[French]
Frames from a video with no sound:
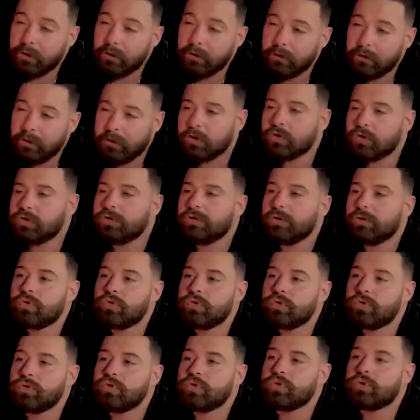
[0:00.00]
C'est-à-dire, je,
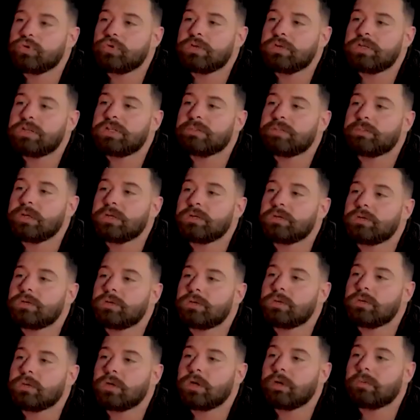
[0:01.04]
je, n'utilise pas Dieu
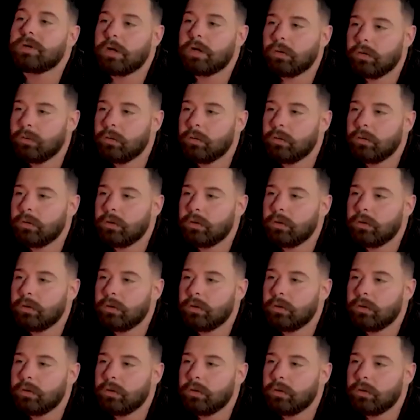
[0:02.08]
comme argument.